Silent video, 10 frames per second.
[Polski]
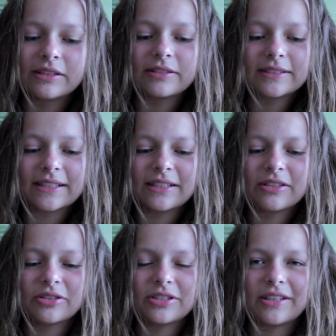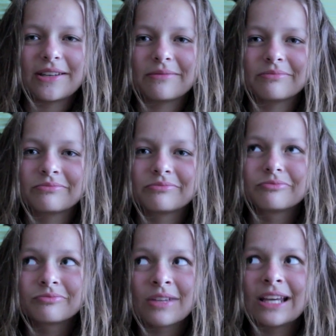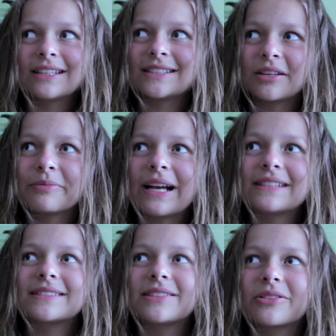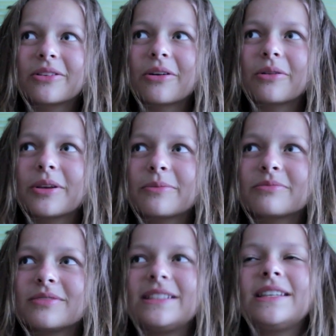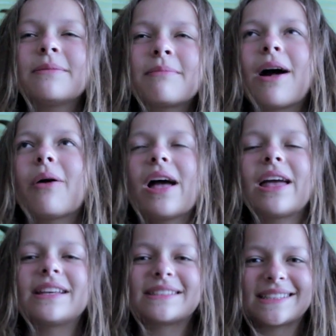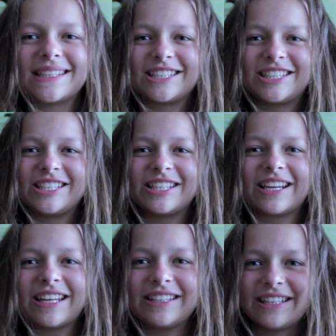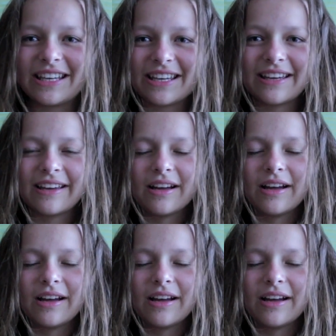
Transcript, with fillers: I to jest takie dość, nie wiem, jest to miasto, no nie, nie małe, jest takie średnie,